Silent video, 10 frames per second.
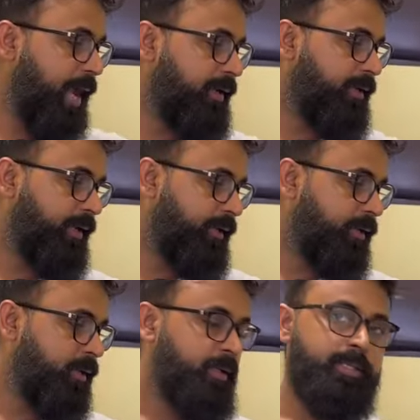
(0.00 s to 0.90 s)
बैटरी
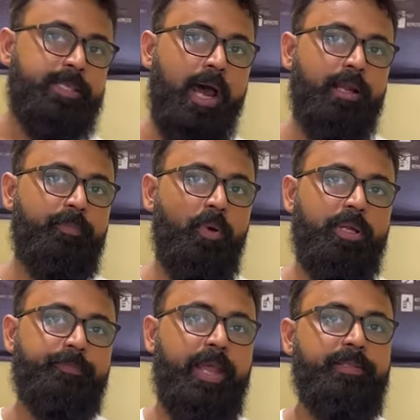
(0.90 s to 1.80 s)
60 वोल्ट
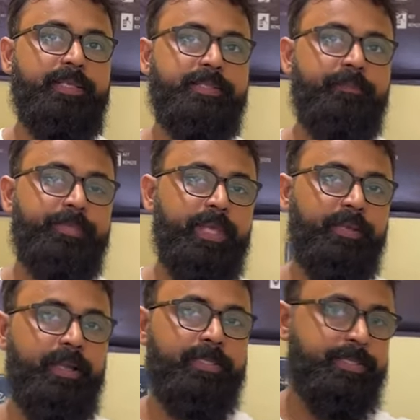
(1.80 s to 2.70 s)
35 एम्पियर
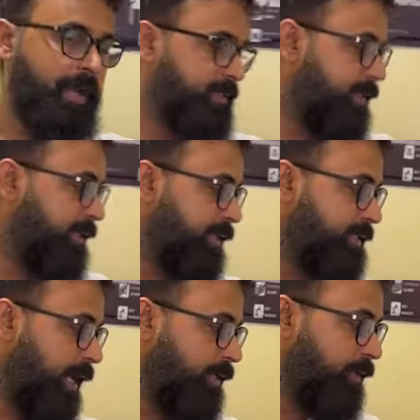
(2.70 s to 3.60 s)
का चार्जर के
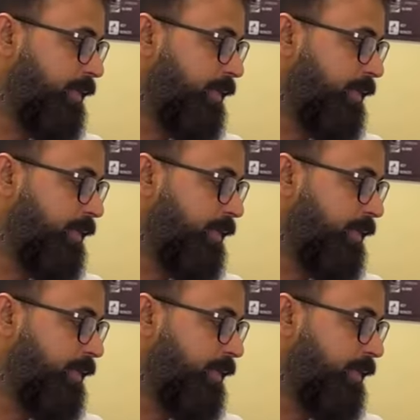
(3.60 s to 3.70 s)
साथ